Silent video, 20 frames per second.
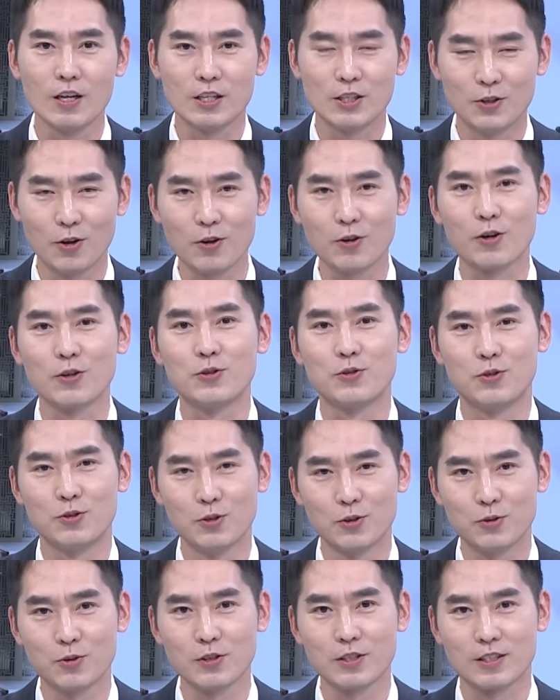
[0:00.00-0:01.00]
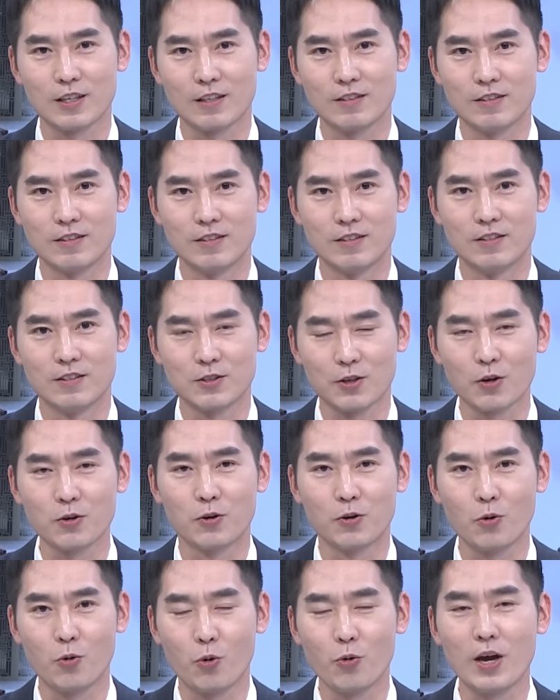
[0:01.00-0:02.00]
이런 것들도 이제는
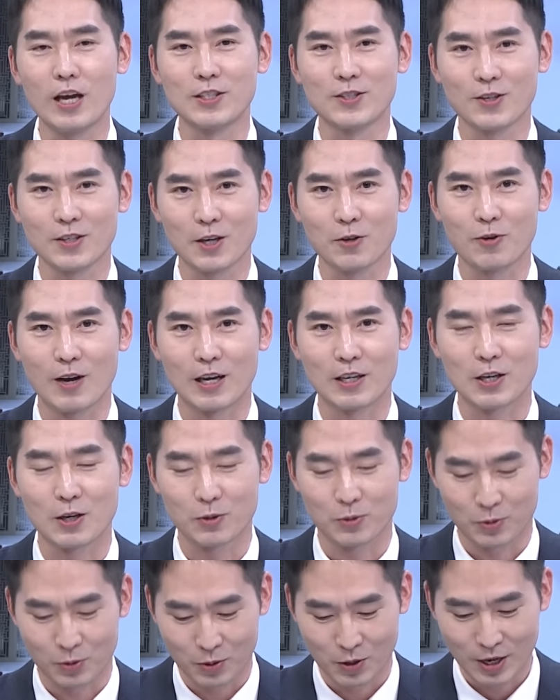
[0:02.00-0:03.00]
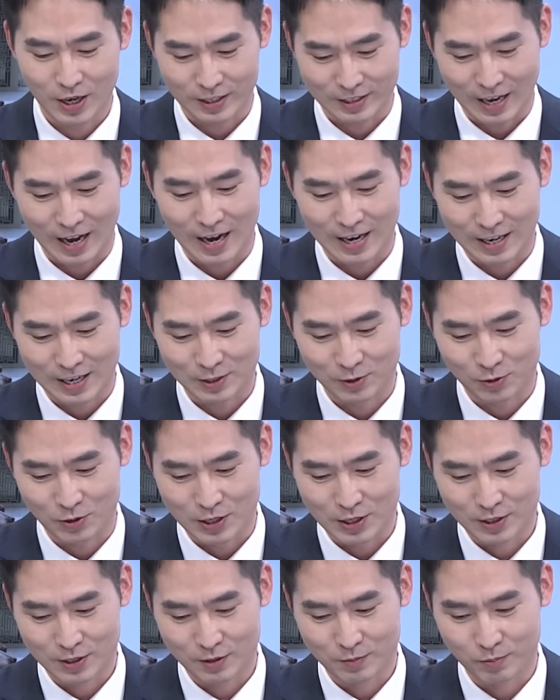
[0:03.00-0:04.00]
서로 호혜적인 관계로 또 나아갈 수
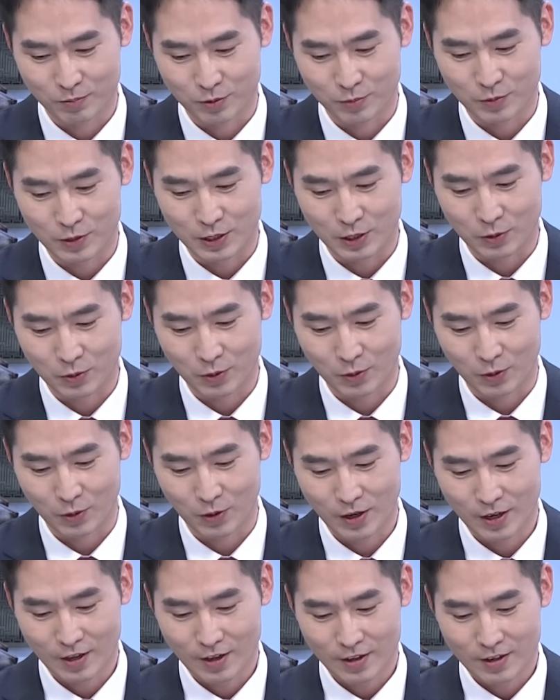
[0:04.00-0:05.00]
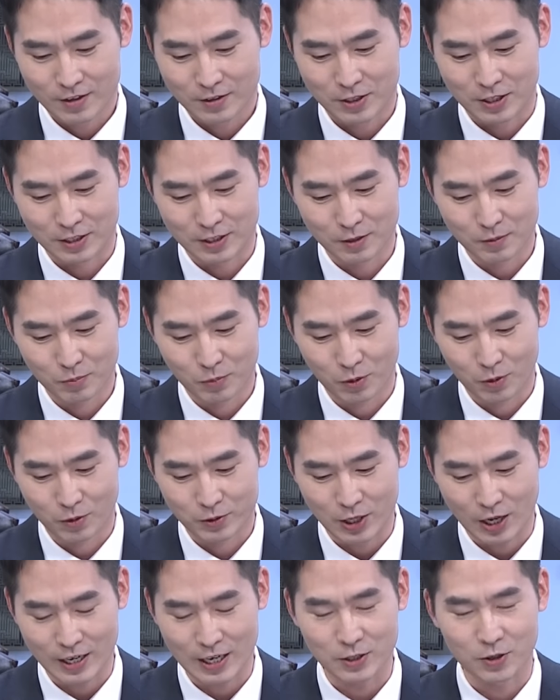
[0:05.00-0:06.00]
있는 부분이고, 지금 뭐
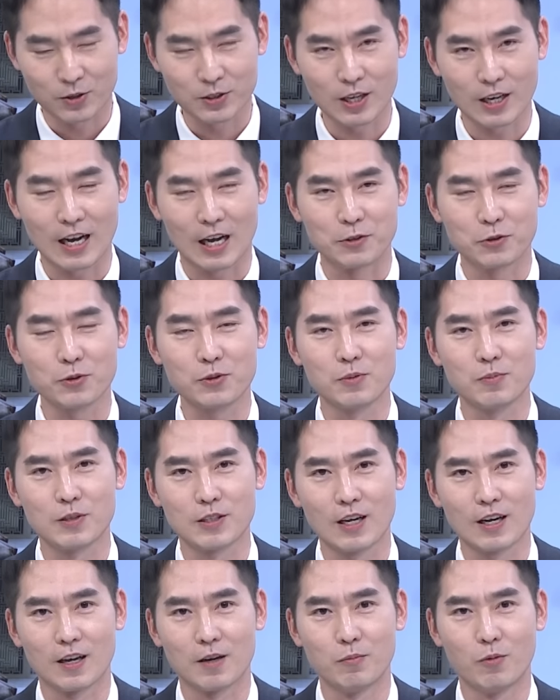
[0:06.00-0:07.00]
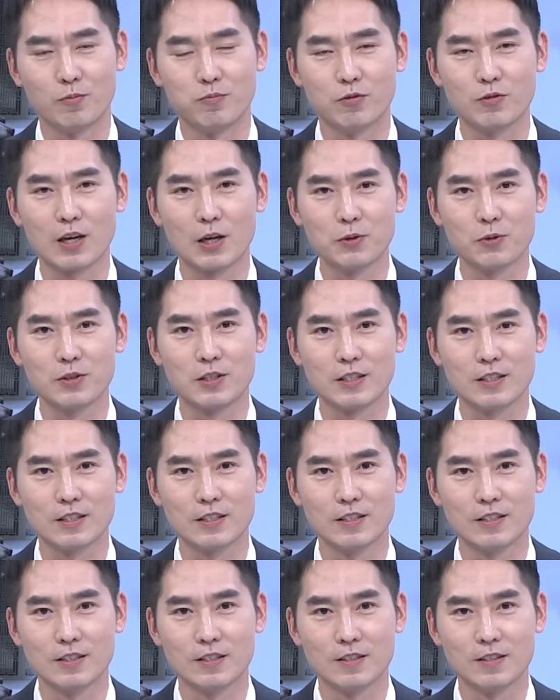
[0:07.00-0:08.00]
세계 정세가 안 좋습니다. 뭐 북한도
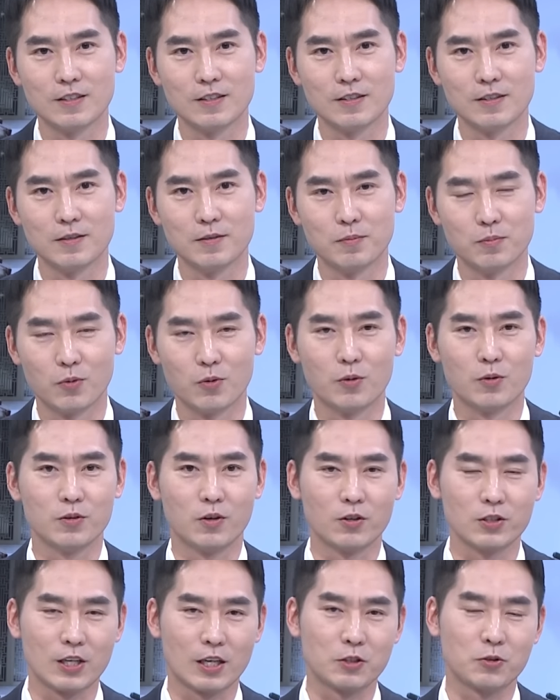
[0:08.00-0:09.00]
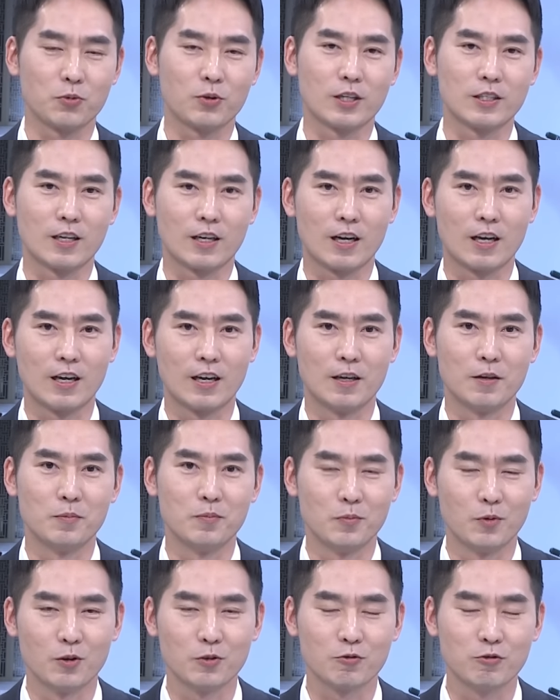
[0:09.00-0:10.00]
지금 뭐 러시아 쪽에다가
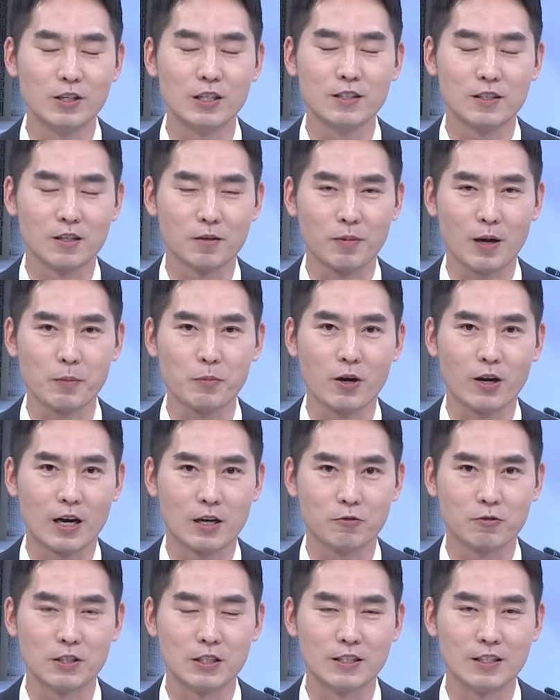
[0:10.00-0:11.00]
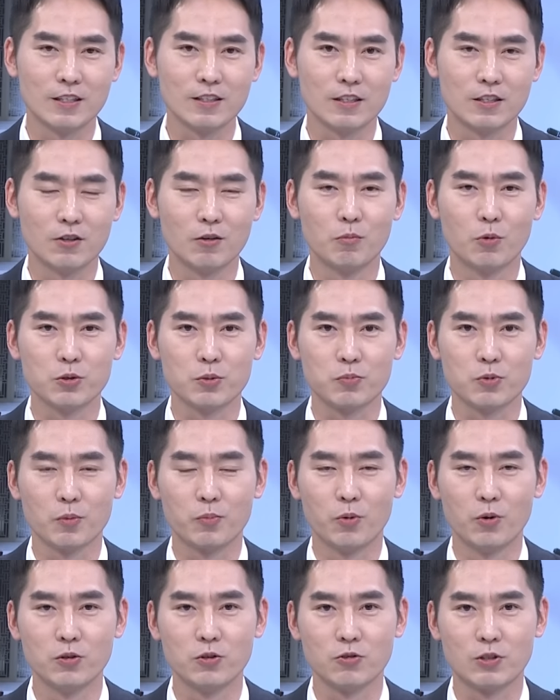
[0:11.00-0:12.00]
뭐 군인들을 파병하고 있는 이런 모습도
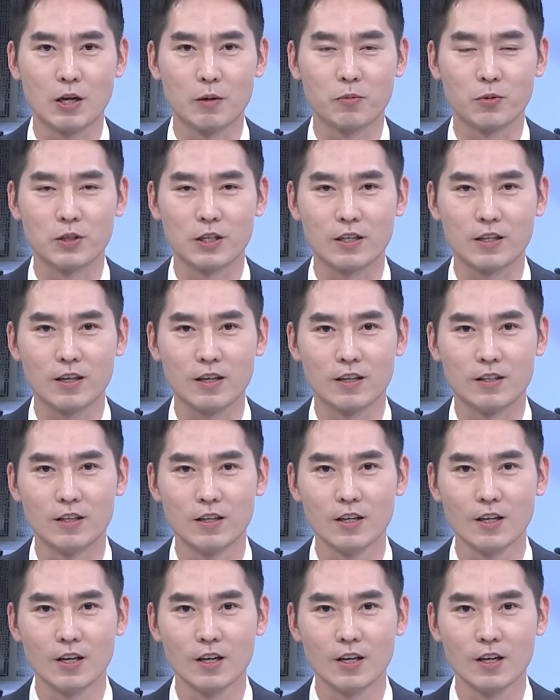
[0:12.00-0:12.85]
보여주다 보니까